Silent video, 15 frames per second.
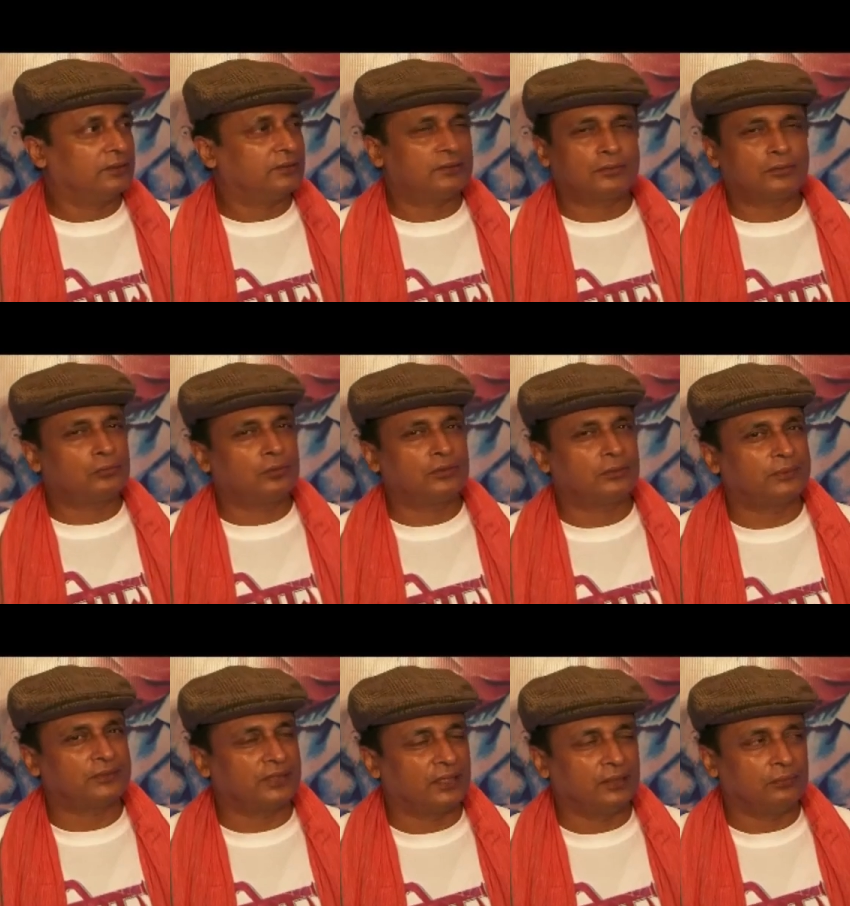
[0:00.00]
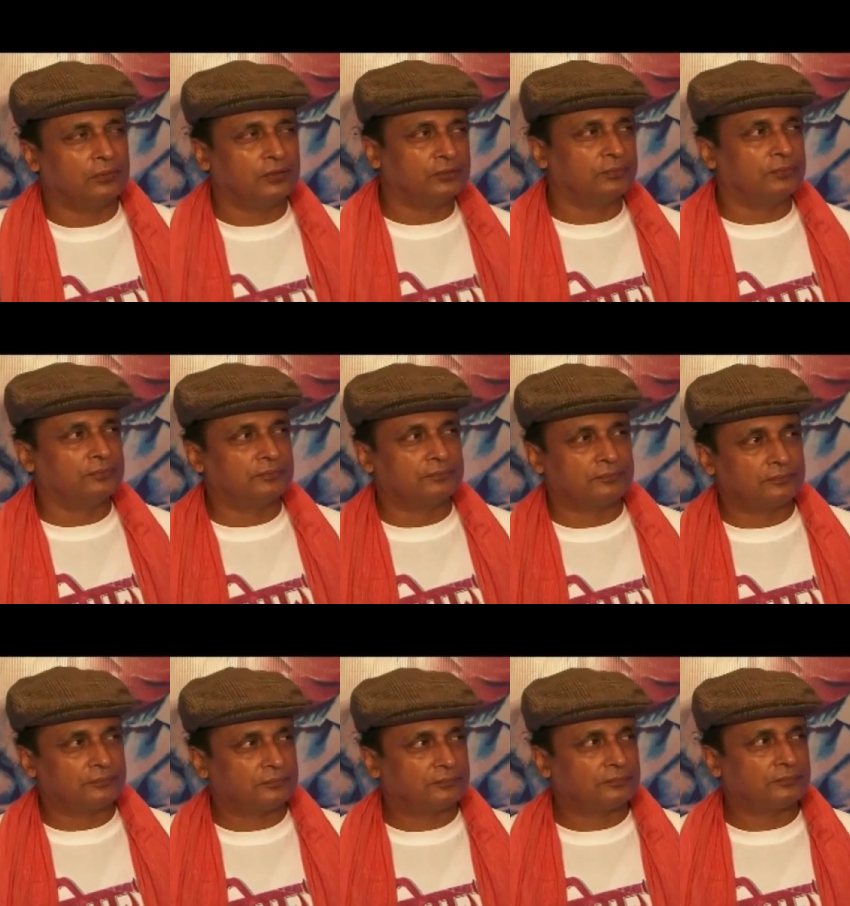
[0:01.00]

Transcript: द थिंग्स कोई समस्या नहीं होगी इसमें